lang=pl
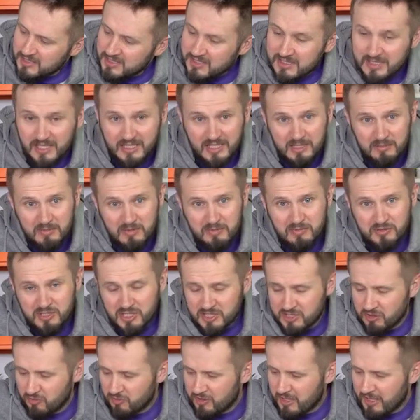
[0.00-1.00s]
z takimi
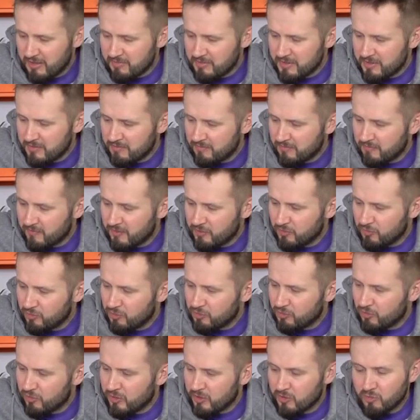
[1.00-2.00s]
przedziałkami, według
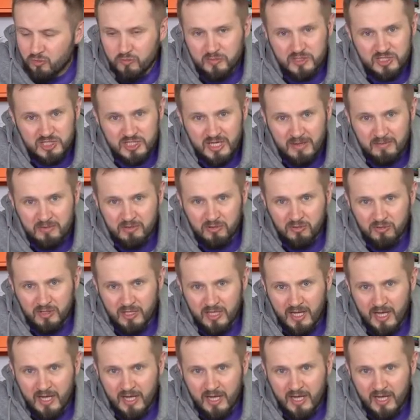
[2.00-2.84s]
których umieszczamy tutaj